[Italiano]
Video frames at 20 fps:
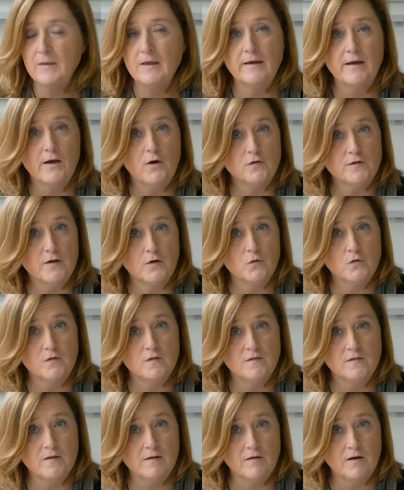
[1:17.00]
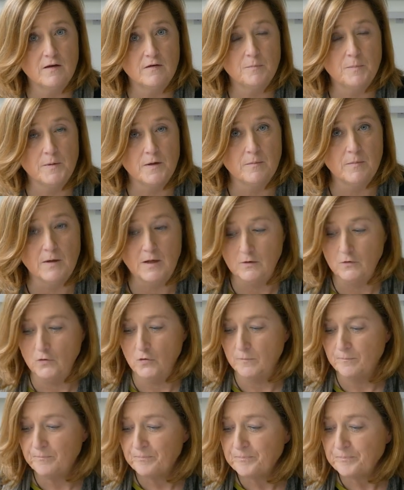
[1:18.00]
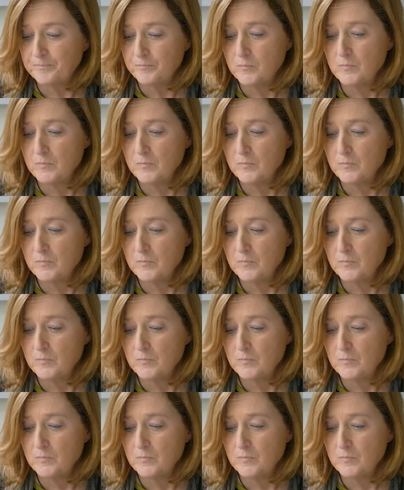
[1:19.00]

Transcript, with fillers: In che cosa consisteva l'esperimento?